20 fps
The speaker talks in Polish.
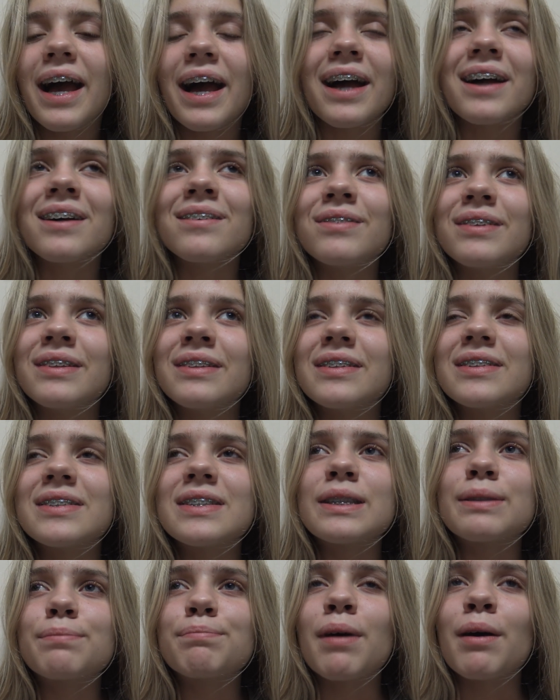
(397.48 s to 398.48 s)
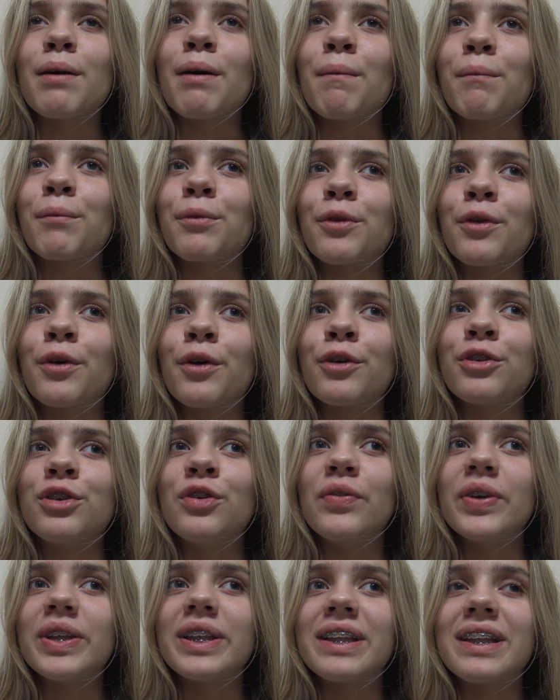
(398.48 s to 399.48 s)
A więc spałam do
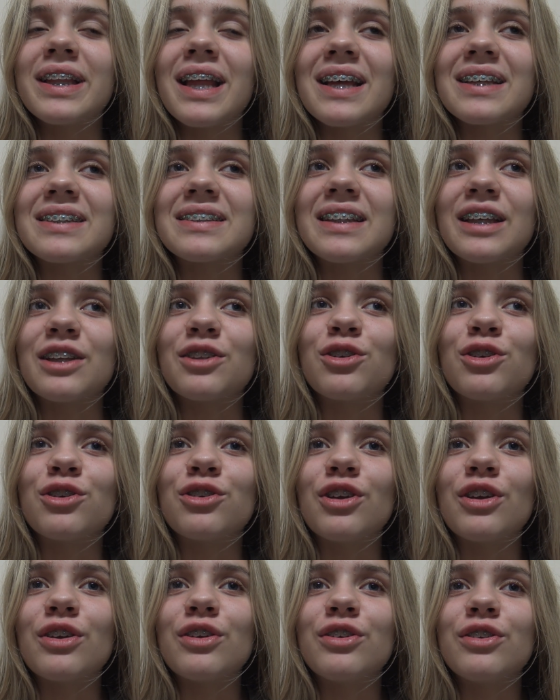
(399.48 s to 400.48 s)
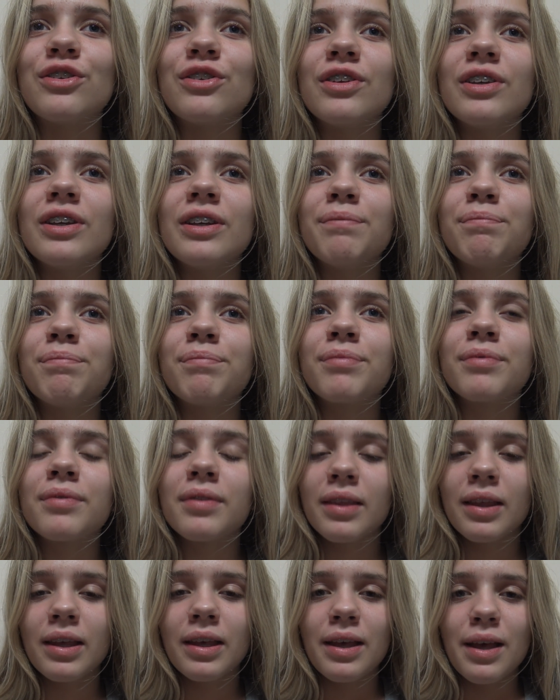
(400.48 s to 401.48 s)
19.30
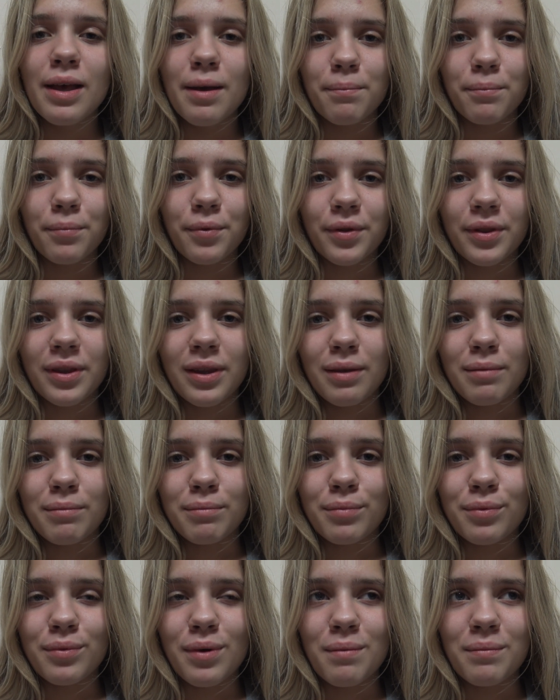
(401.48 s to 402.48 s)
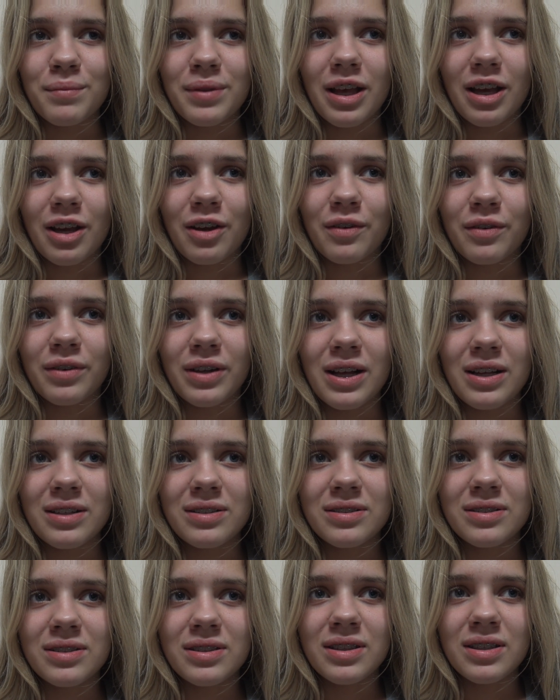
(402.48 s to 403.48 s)
Potem byłam na
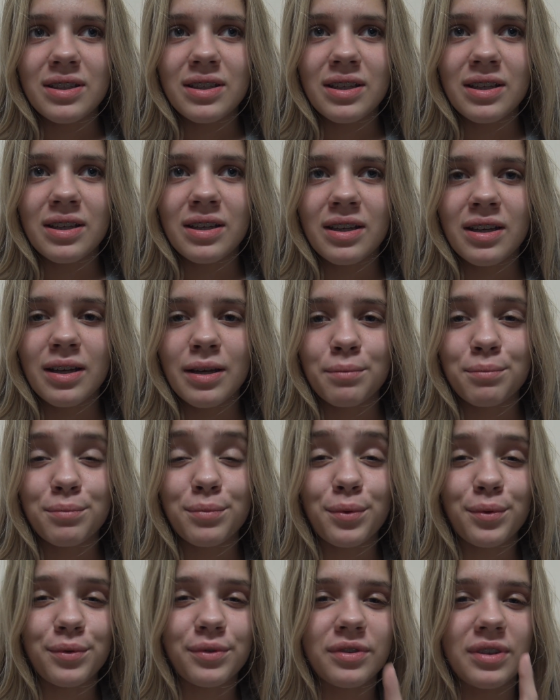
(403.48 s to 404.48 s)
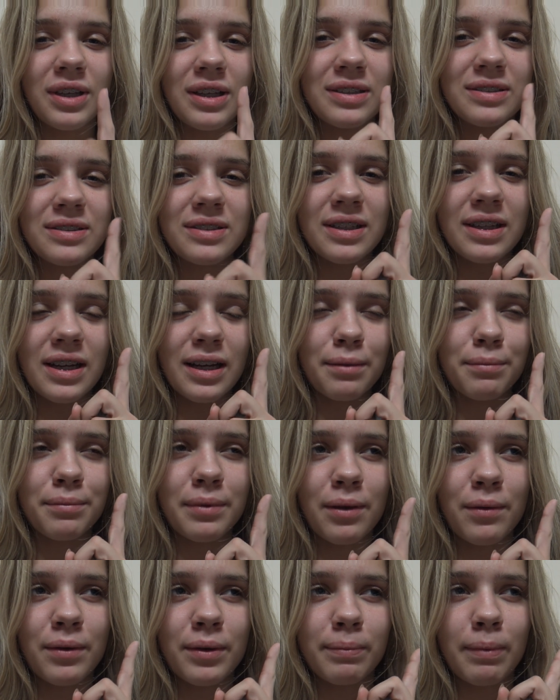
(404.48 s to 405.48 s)
kolacji. Był dzisiaj serek
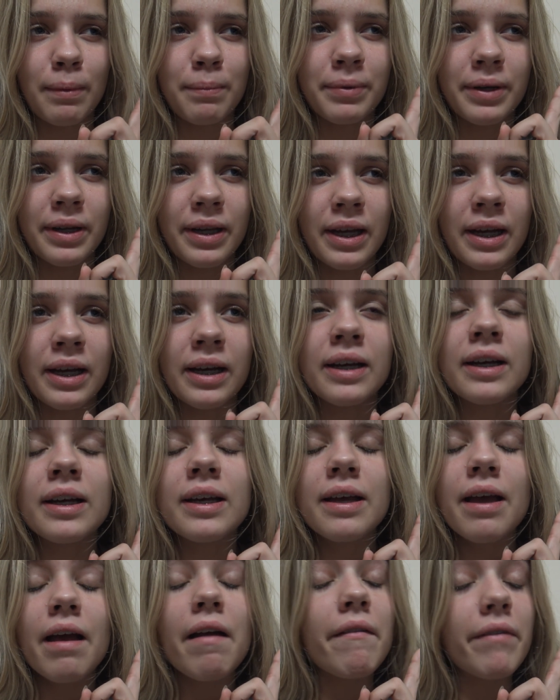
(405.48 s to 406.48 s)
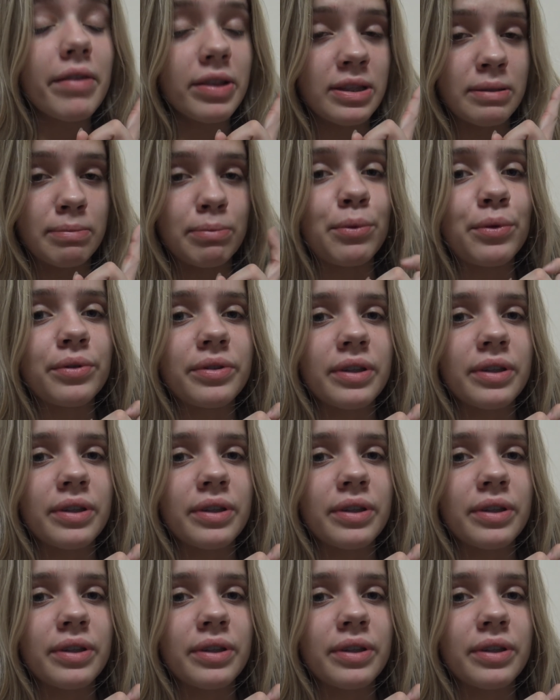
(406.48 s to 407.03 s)
biały i papryka, więc było